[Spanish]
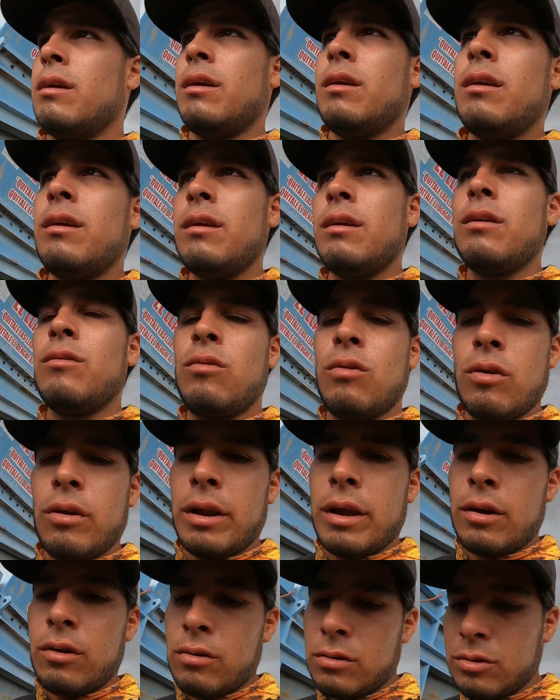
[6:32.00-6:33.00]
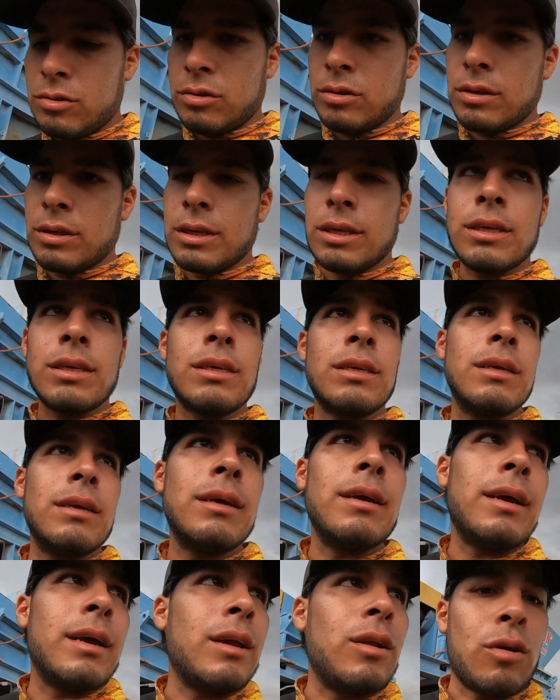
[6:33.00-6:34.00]
y un conejo entonces
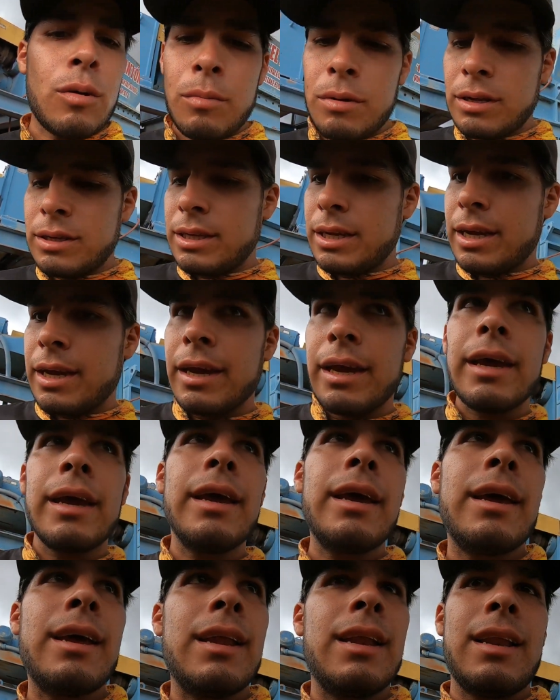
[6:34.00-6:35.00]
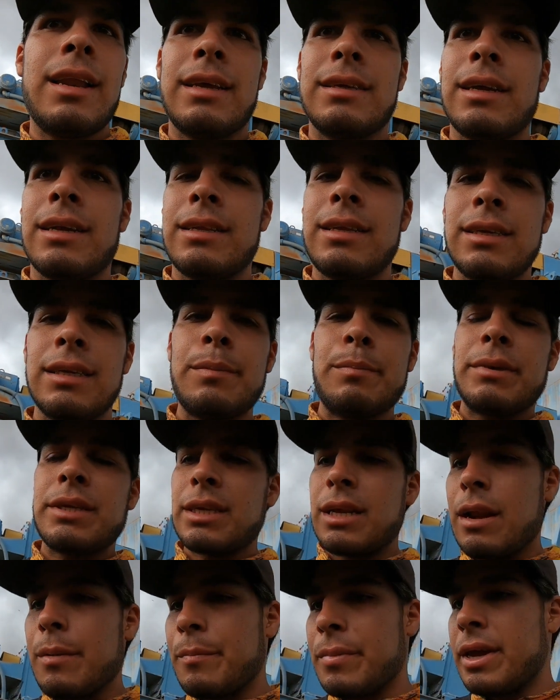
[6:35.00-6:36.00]
como les dije las ardillas
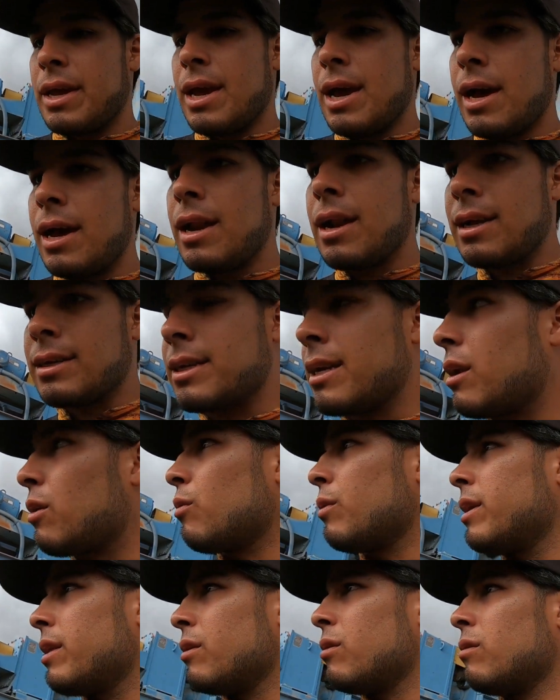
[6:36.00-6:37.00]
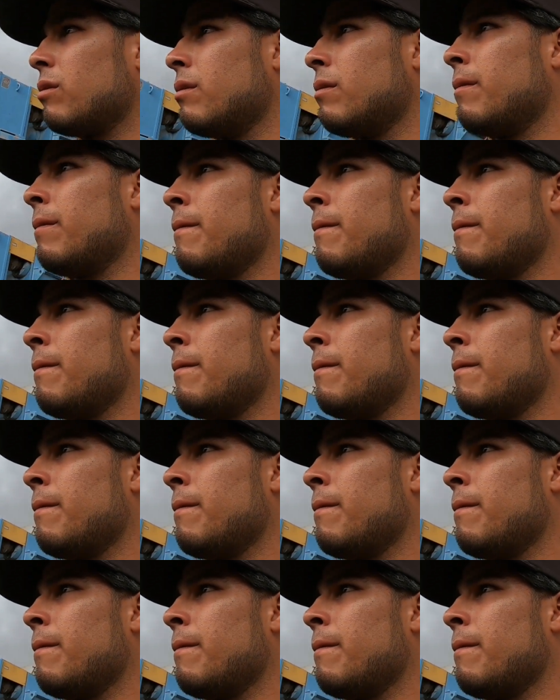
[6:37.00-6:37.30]
empiezan a pillar a hacer ruido